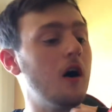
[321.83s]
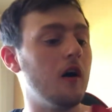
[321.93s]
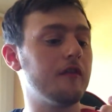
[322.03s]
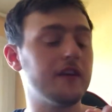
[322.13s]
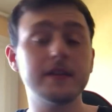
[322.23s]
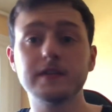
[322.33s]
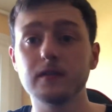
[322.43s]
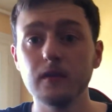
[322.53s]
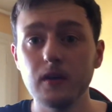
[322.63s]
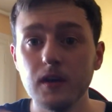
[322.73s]
En fait,
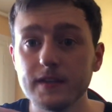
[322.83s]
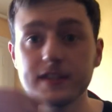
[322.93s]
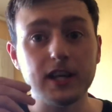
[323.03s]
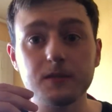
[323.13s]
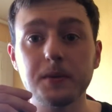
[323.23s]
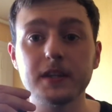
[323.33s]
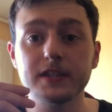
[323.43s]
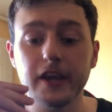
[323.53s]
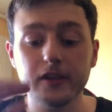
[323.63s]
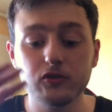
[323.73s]
si t'aspires
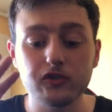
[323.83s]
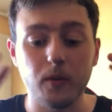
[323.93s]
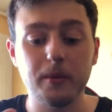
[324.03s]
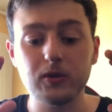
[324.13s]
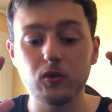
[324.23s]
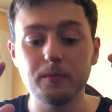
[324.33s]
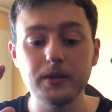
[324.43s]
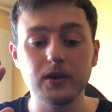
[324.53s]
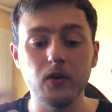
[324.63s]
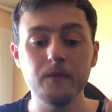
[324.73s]
direct, tu sens pas trop le
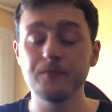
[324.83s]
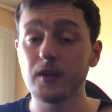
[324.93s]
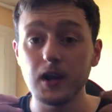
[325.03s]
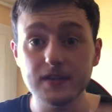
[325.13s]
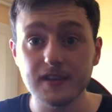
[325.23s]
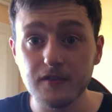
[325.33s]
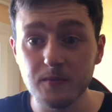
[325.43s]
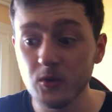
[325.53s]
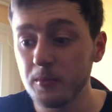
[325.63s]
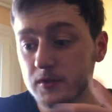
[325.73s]
piquant. Là, ça va
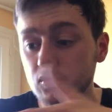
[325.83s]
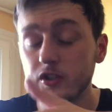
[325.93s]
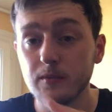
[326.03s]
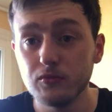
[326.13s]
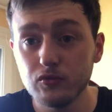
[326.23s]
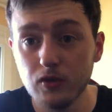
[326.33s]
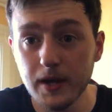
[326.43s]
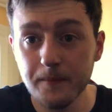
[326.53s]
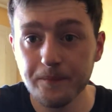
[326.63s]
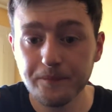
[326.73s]
mieux parce que j'ai bu du
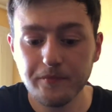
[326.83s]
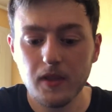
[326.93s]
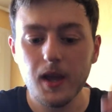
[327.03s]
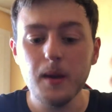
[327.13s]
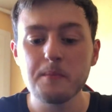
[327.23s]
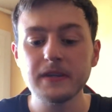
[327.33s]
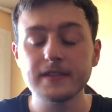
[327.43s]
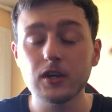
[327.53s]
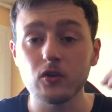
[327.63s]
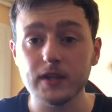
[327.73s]
lait. Mais
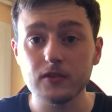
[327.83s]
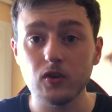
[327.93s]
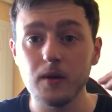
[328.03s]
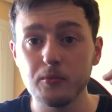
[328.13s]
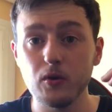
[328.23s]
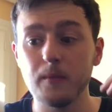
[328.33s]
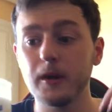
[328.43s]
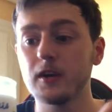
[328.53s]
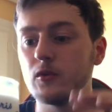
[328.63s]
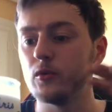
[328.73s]
c'est quand t'attends un peu
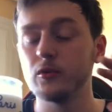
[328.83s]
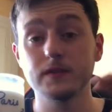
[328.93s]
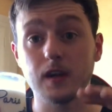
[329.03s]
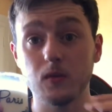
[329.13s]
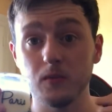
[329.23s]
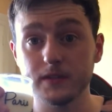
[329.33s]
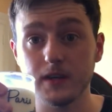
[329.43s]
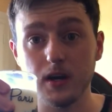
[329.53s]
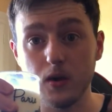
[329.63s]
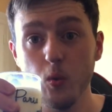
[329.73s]
après que ça commence
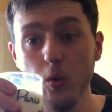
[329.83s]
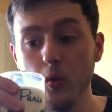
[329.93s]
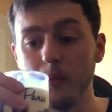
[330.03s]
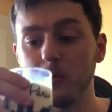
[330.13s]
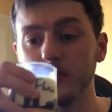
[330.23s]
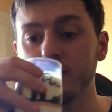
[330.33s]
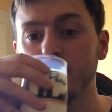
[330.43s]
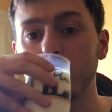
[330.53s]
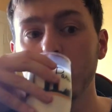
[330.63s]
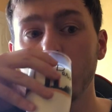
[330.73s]
à, ouh, à prendre
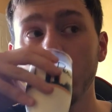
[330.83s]
effet.